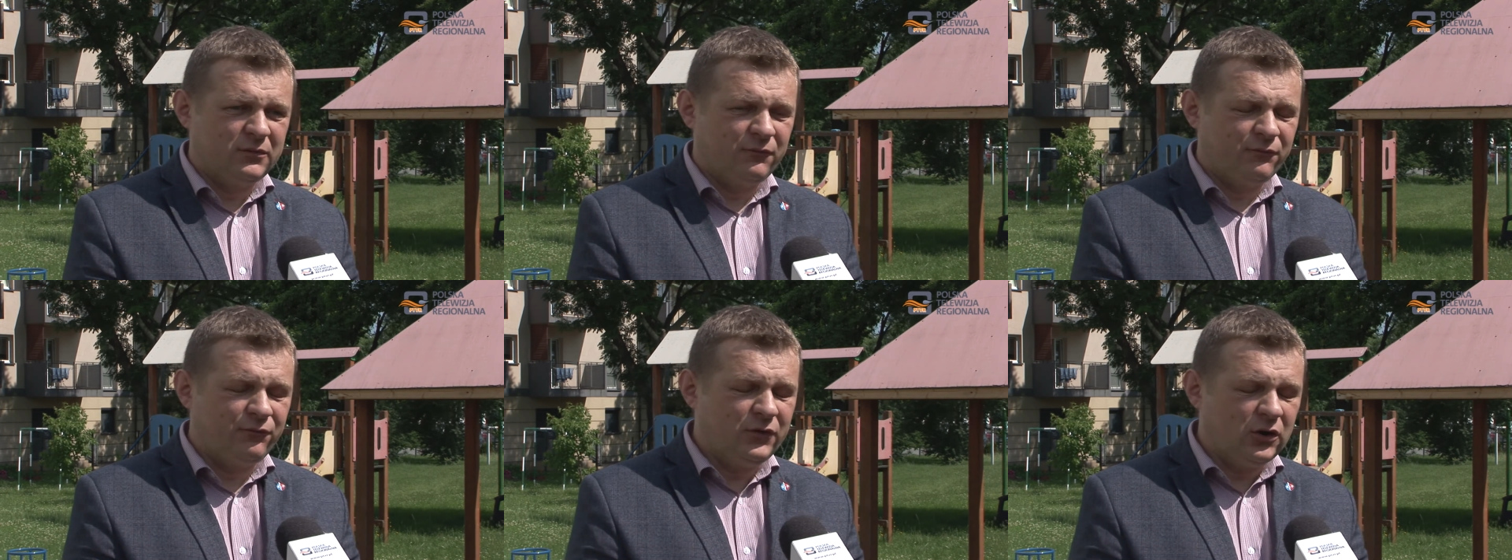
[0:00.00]

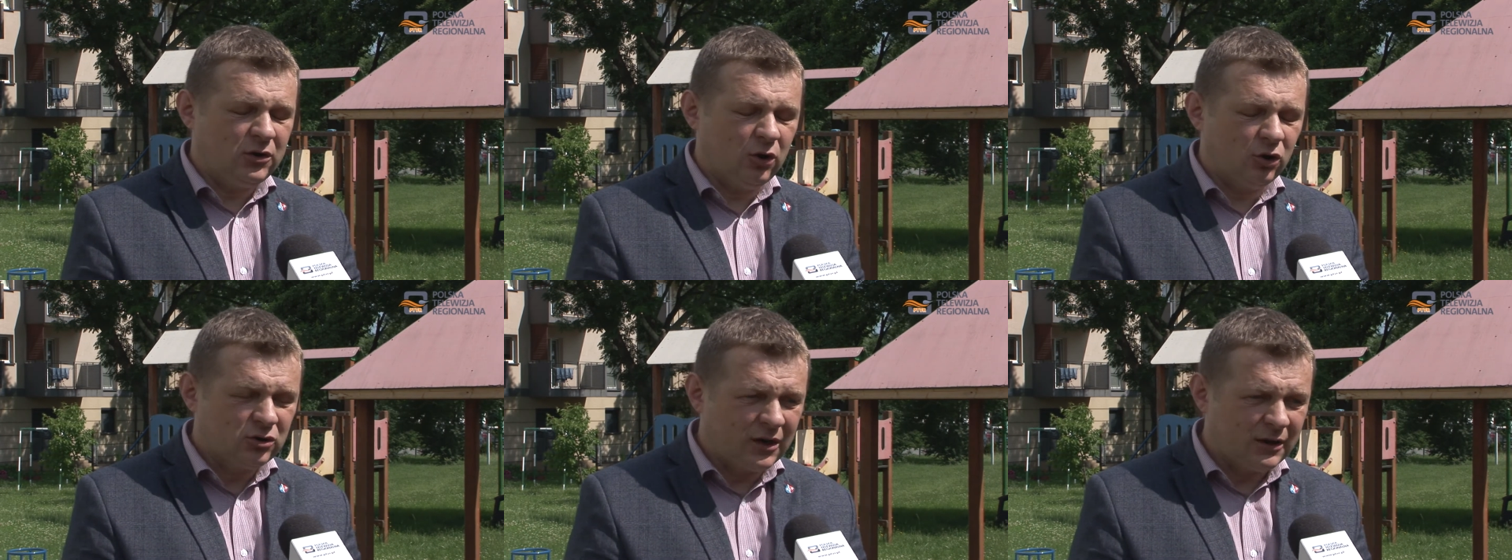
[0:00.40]
w
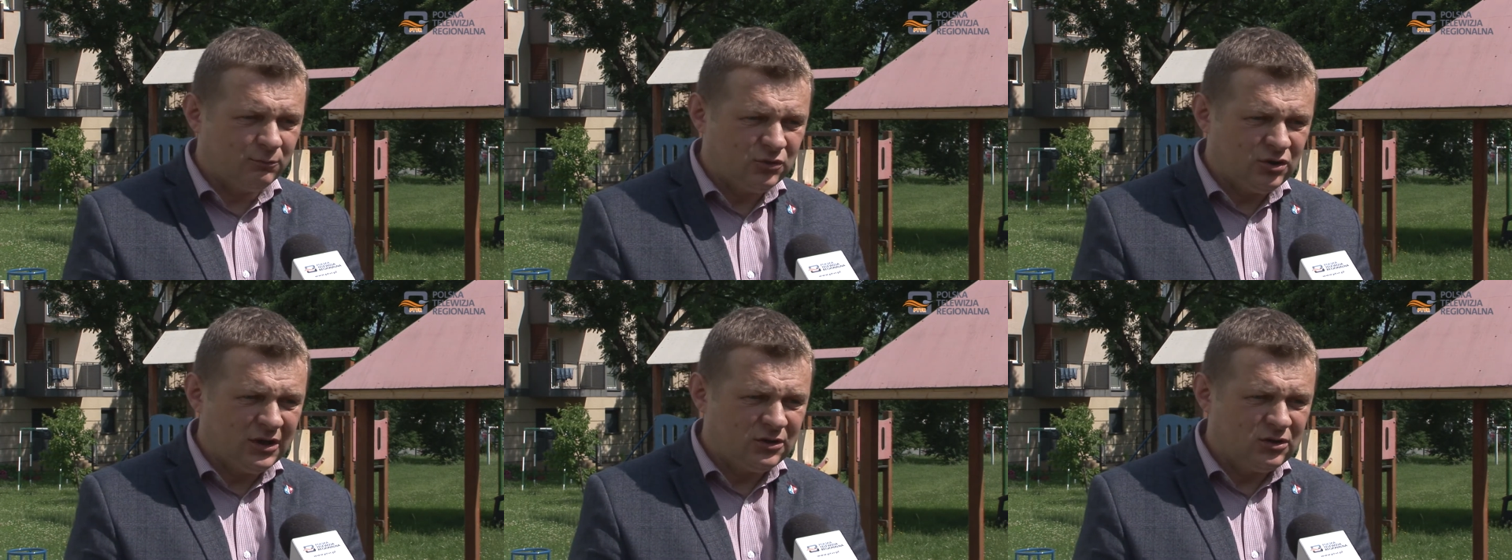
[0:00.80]

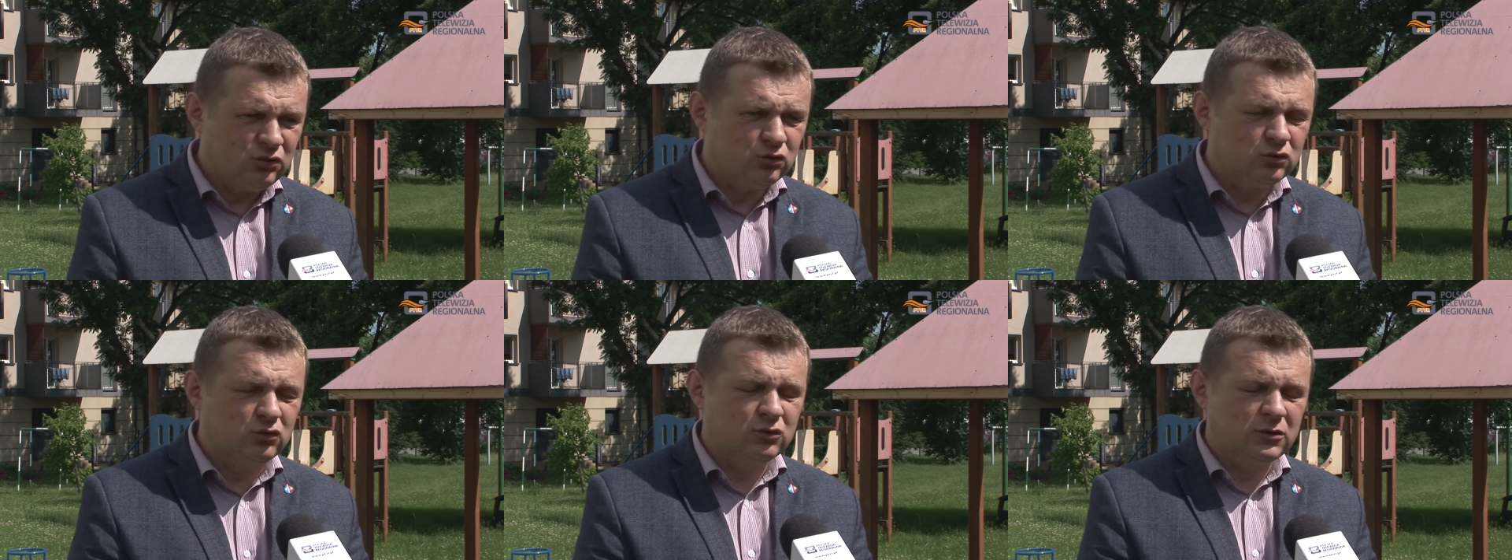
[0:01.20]

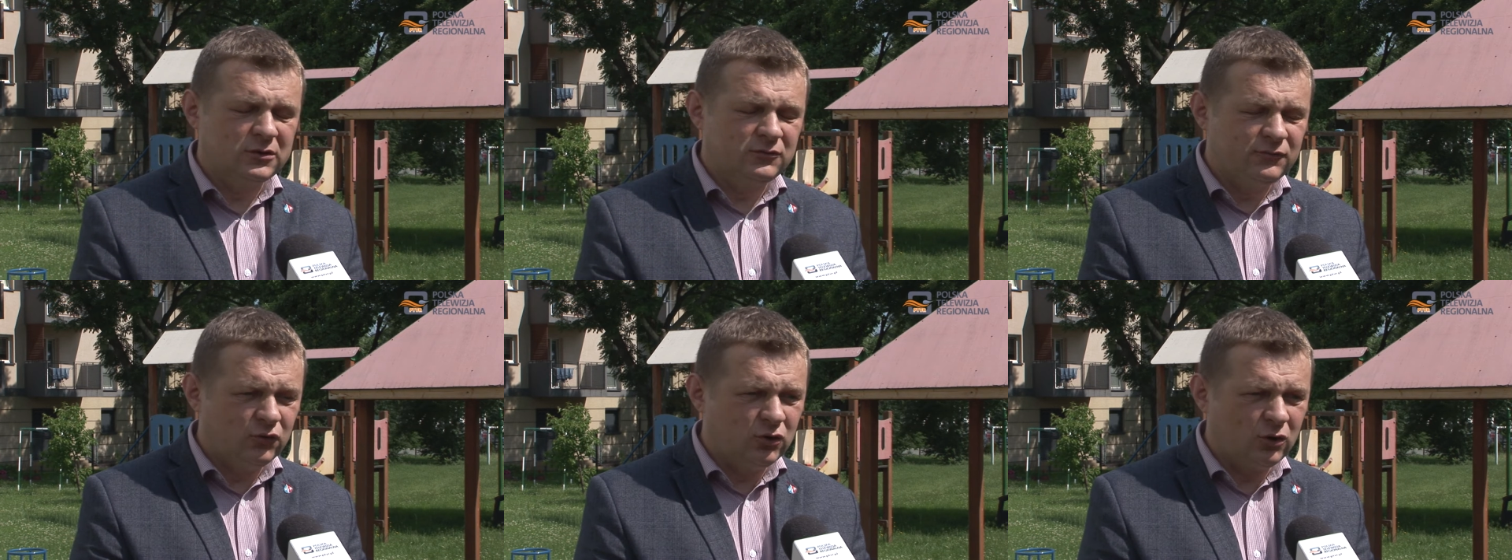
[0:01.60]
odrębnieniu
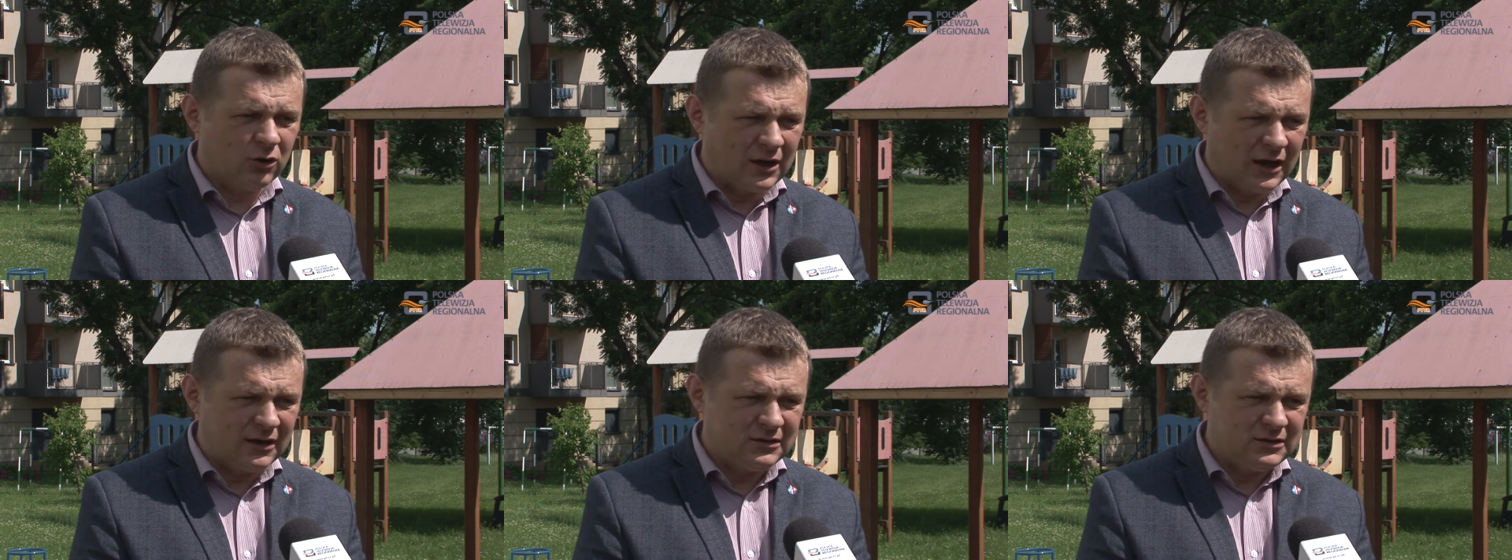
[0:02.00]
dwóch
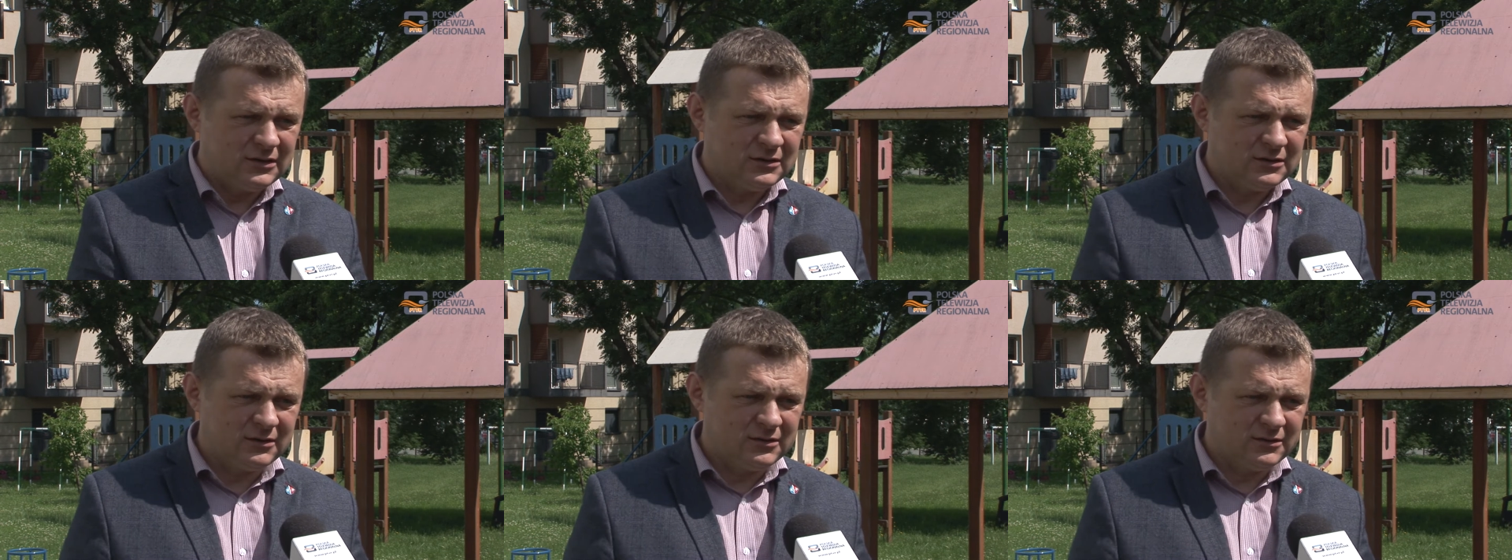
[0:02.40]
lokali.